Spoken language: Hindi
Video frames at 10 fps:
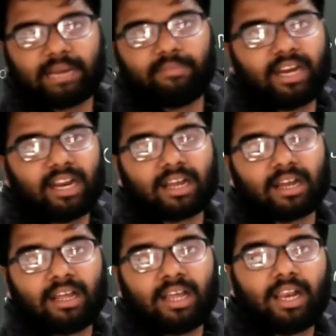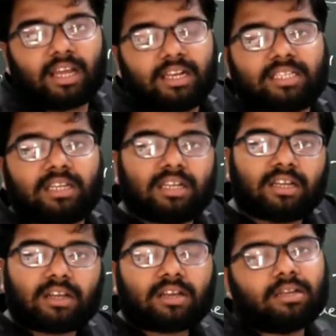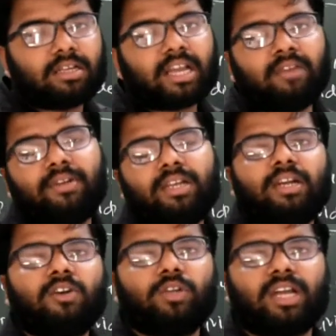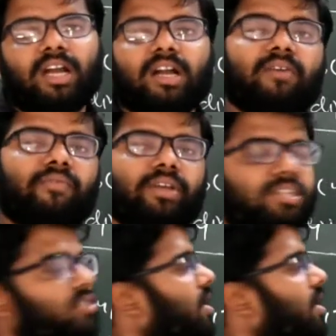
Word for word: टाइम नहीं लगेगा लेकिन इसे कन्वीनियंट हो जाएगा काफ़ी ईजी